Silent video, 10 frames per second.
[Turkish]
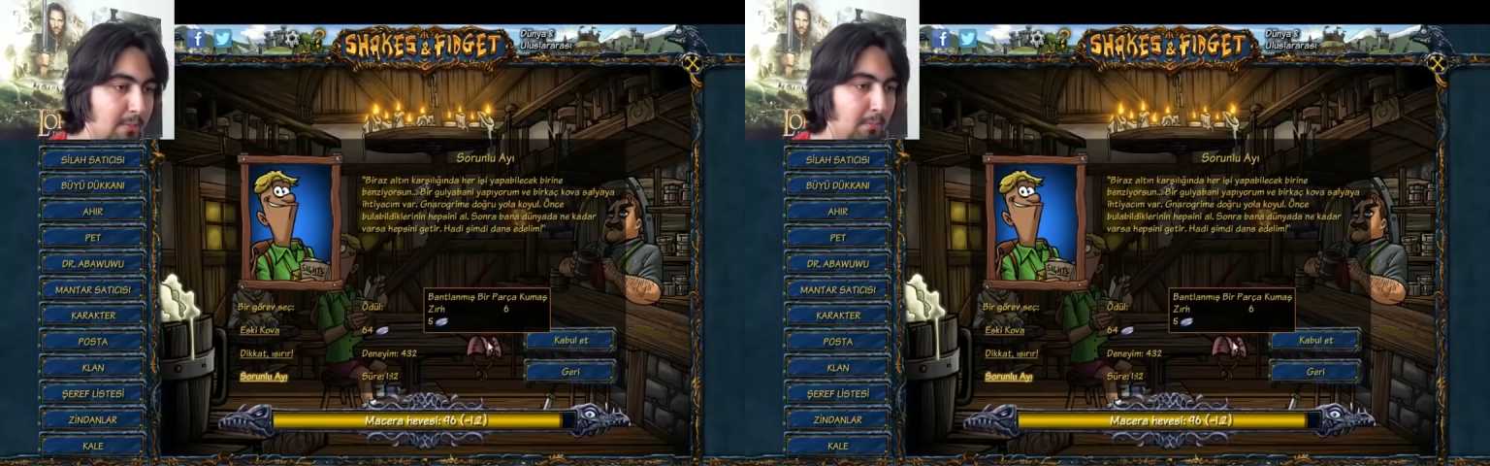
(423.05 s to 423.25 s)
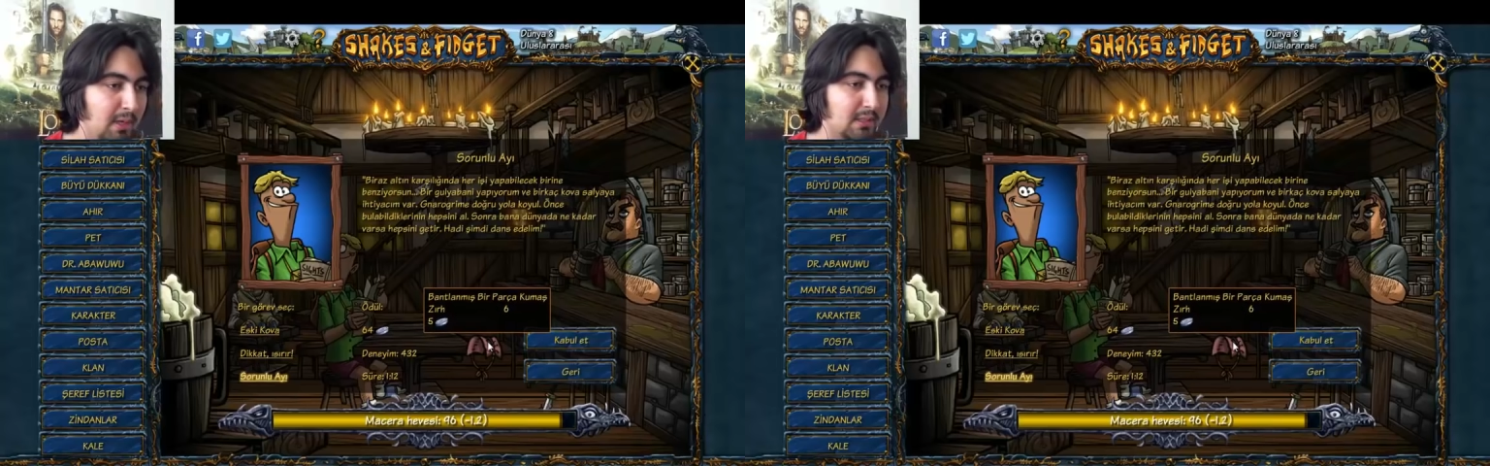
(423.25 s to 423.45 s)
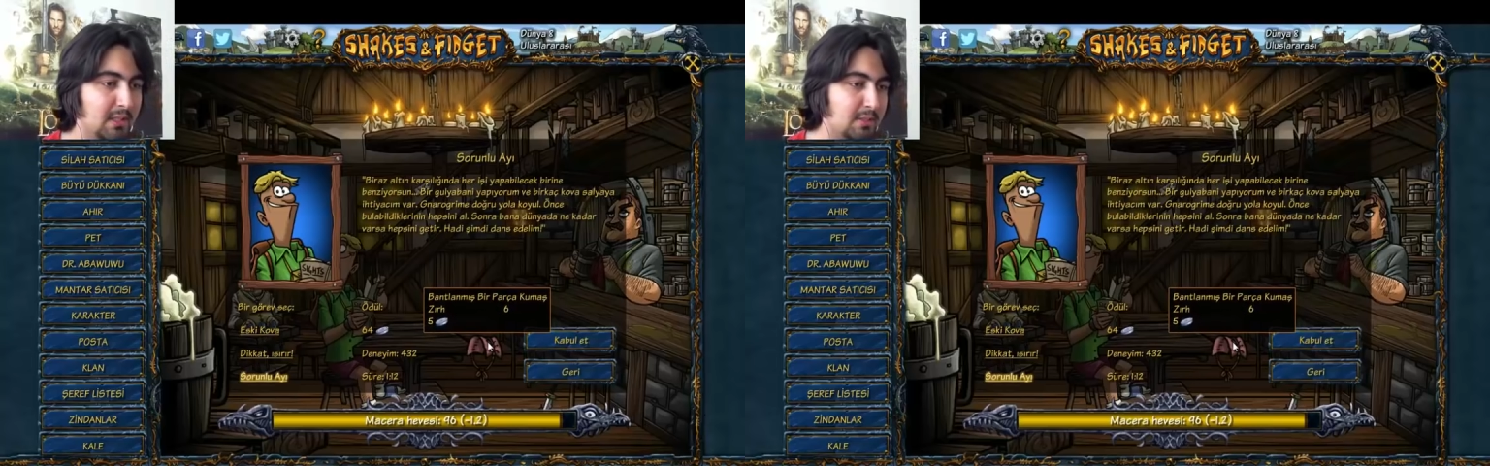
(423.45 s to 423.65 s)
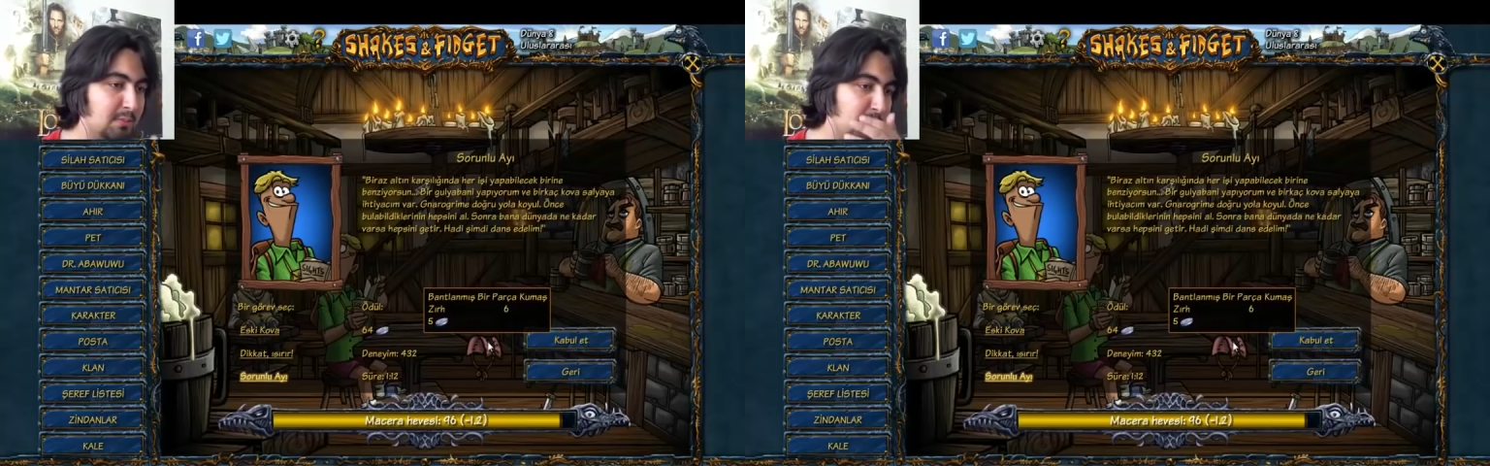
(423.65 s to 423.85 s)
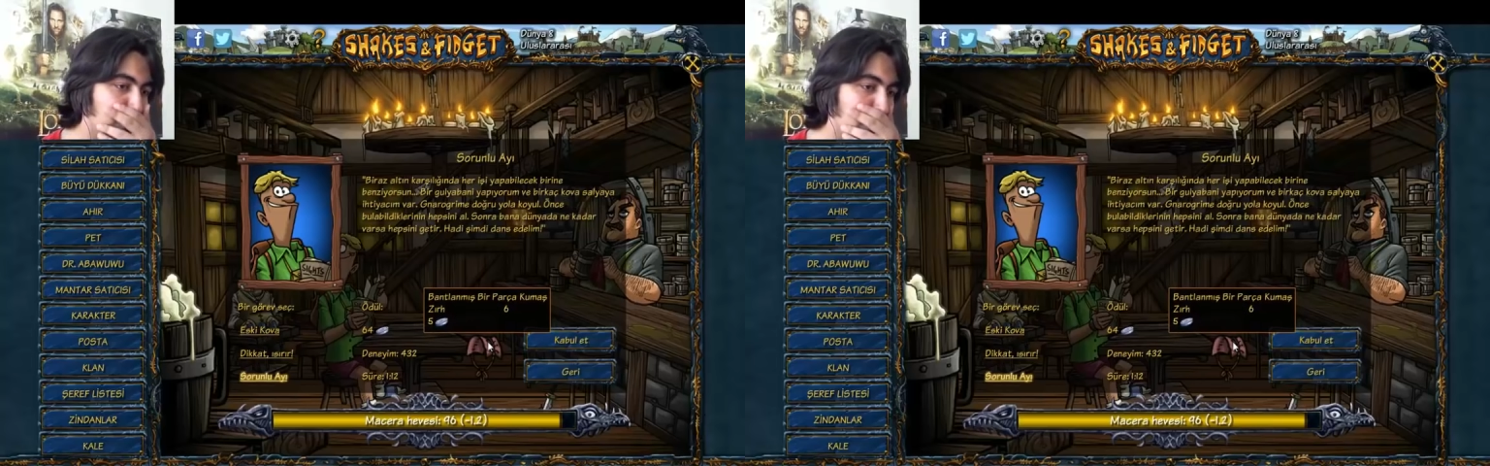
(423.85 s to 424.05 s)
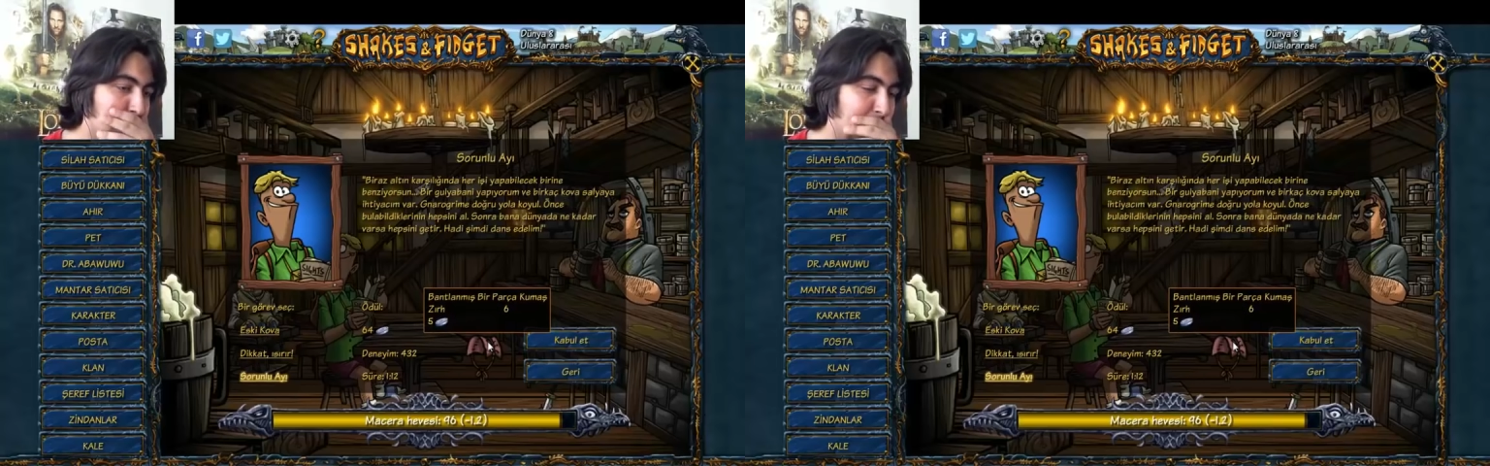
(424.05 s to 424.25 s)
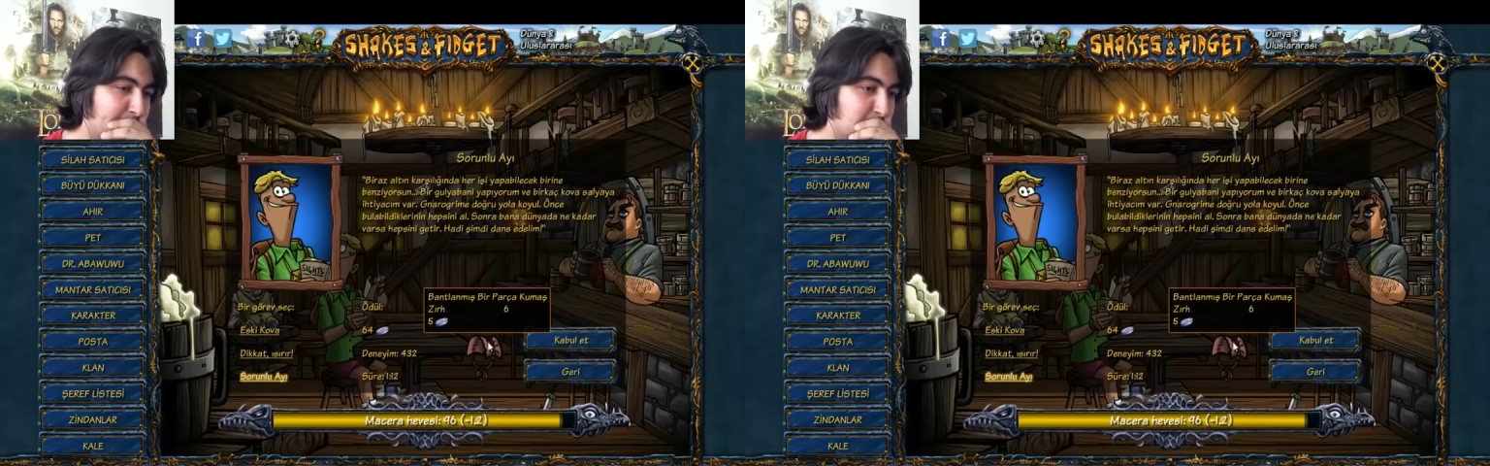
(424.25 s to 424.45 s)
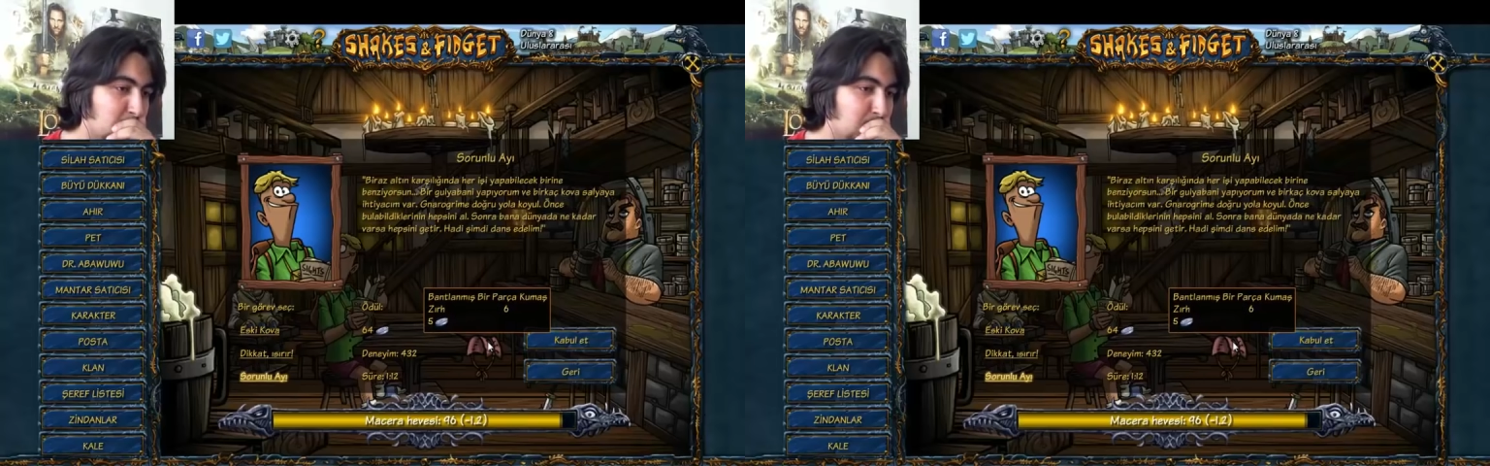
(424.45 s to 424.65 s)
Bantlaşmış bir
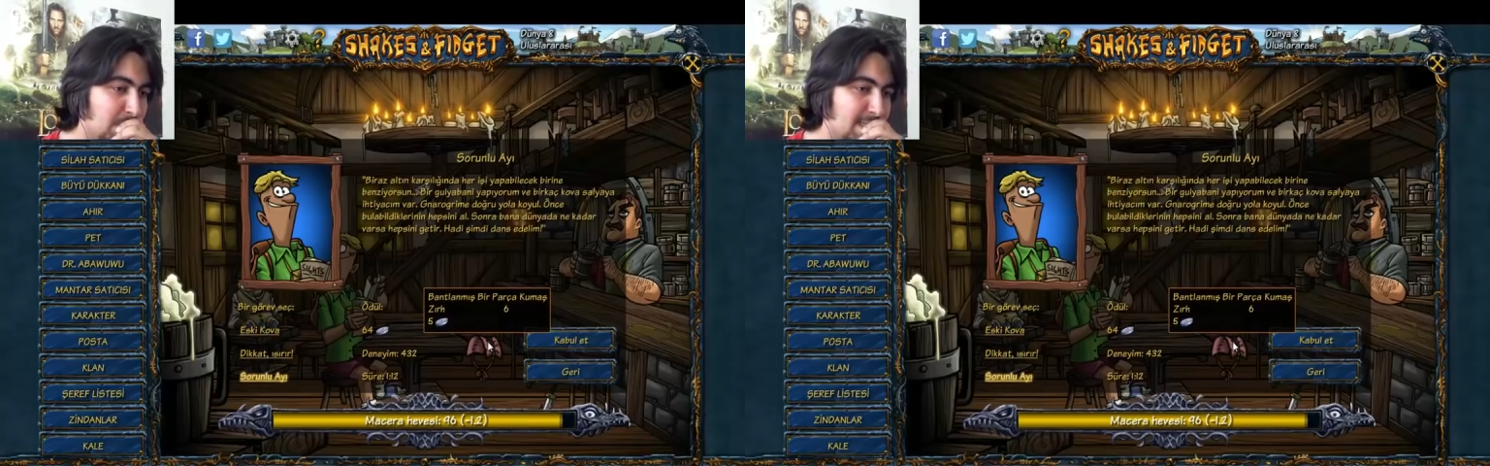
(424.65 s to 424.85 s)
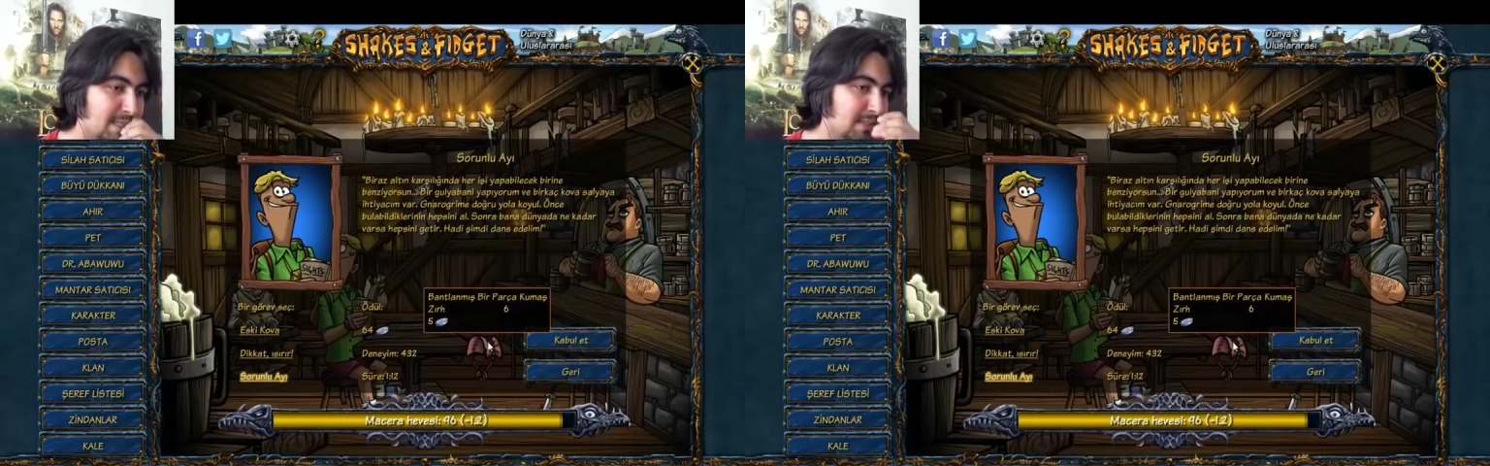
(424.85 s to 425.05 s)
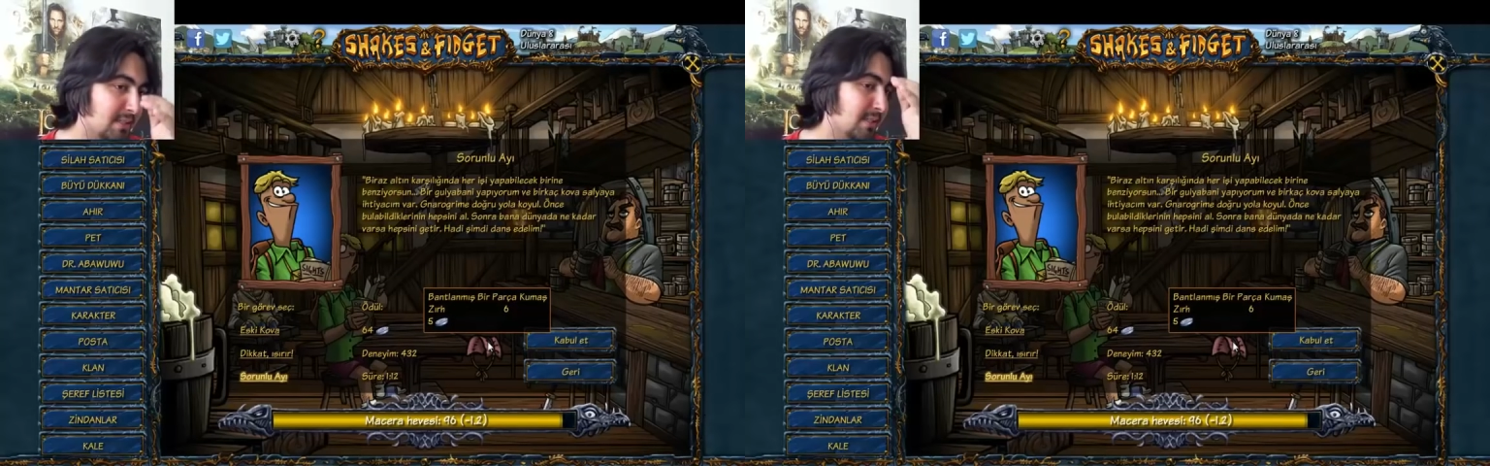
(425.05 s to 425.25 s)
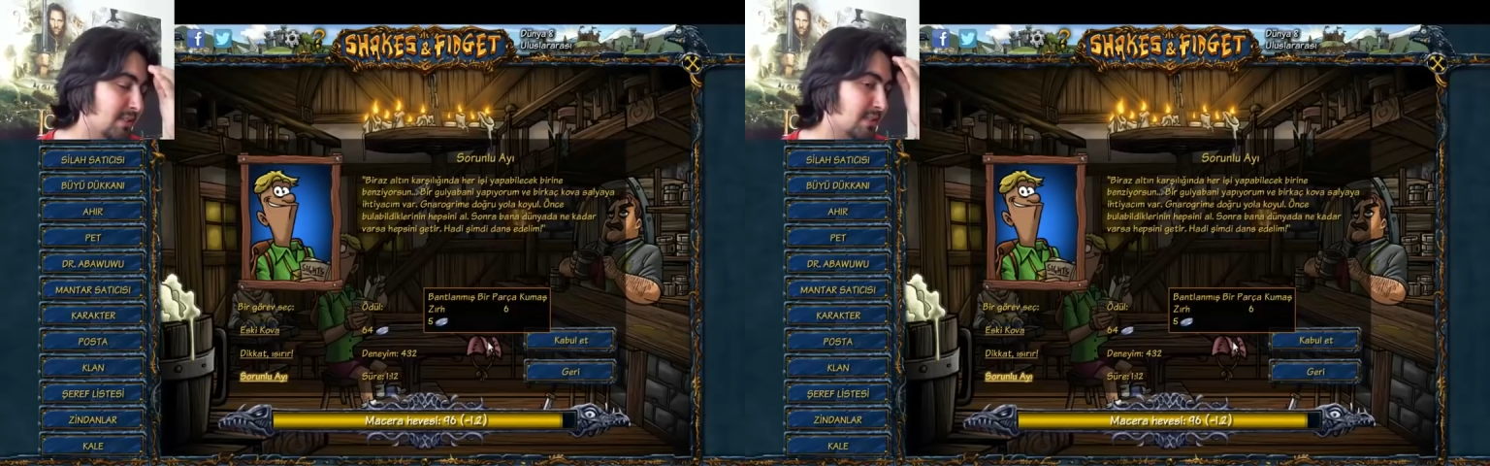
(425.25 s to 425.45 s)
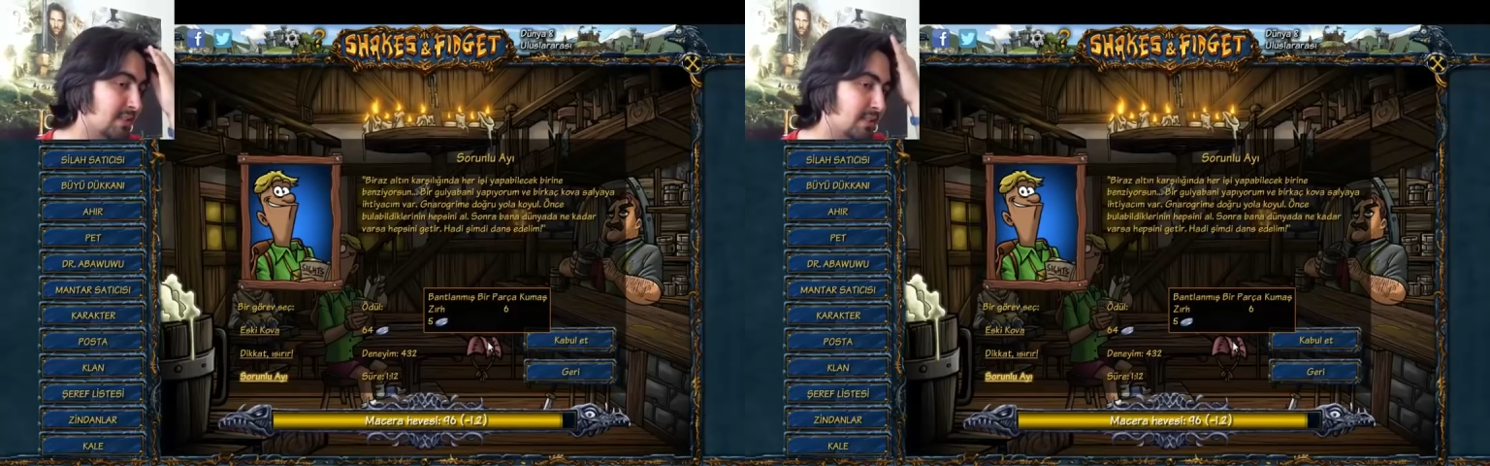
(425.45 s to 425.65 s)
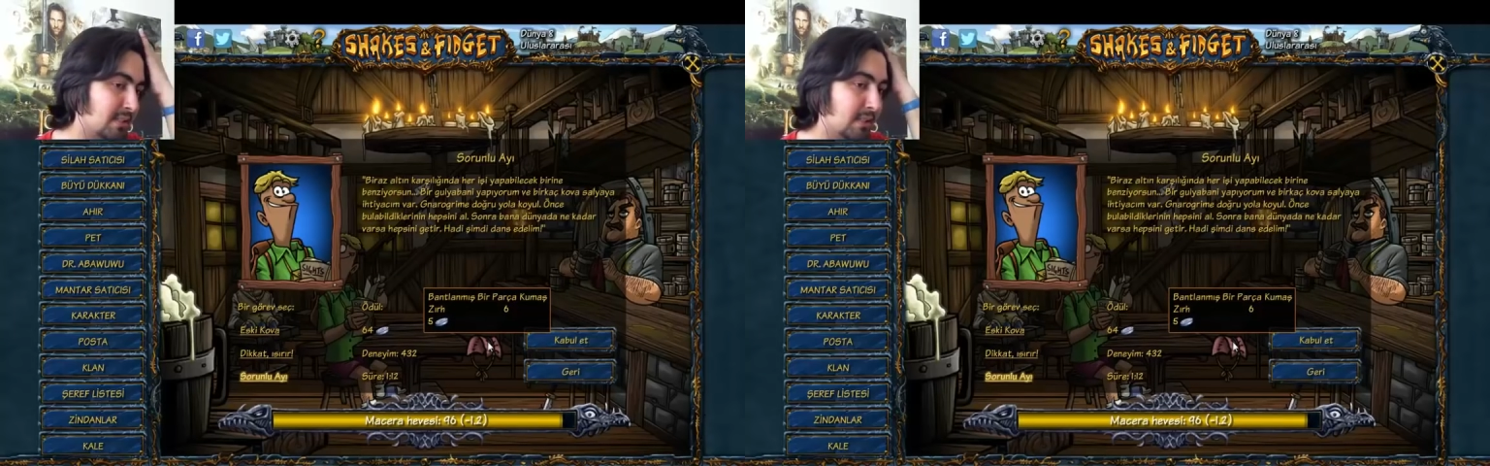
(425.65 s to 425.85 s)
parça kumaş. zır.